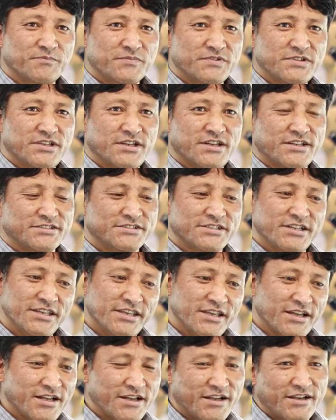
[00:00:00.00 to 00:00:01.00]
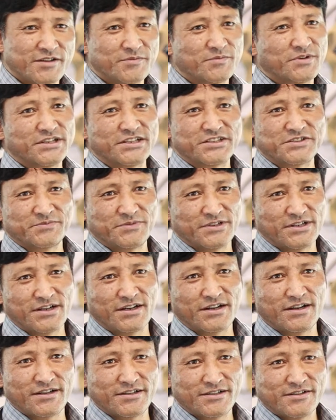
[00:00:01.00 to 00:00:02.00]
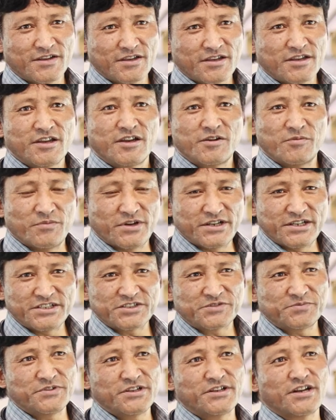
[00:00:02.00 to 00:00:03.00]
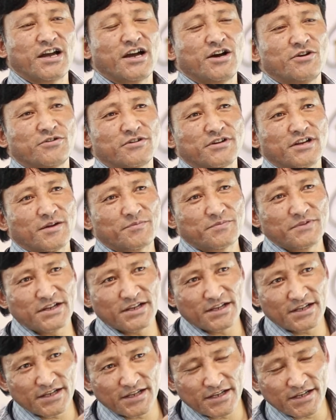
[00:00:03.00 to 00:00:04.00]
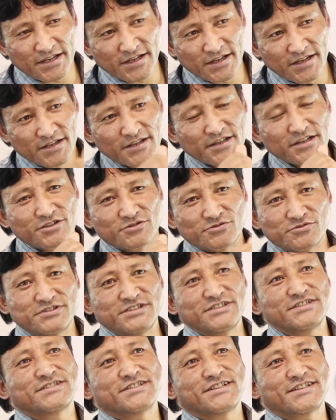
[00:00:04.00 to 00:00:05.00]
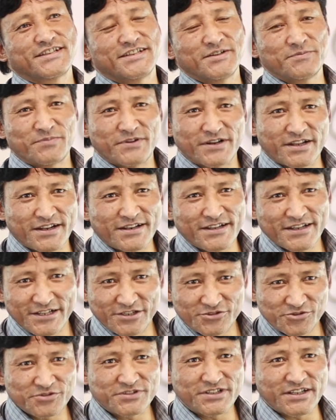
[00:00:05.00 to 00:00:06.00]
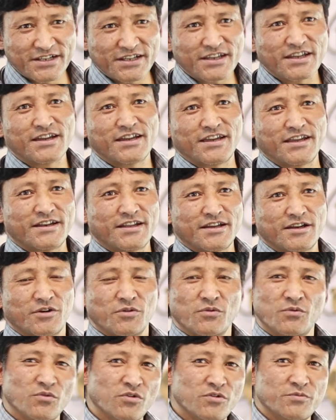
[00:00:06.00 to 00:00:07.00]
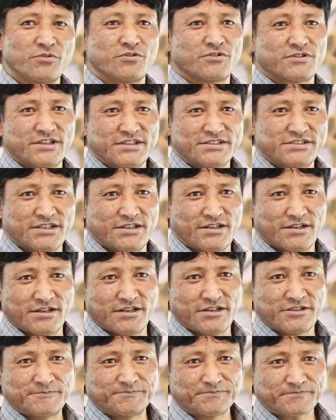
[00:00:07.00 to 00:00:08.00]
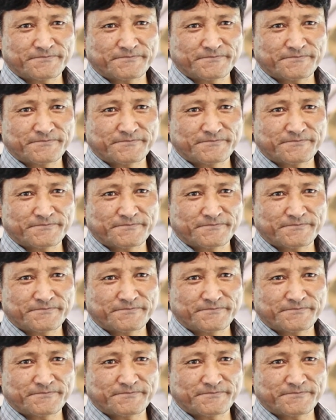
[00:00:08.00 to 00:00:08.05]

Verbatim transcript: आपको अच्छा यहाँ का मैनेजमेंट लगा हमारे मैनेजमेंट और अपने सुजीत सर की पढ़ाने का जो तरीका है ना वो बहुत अच्छा लगा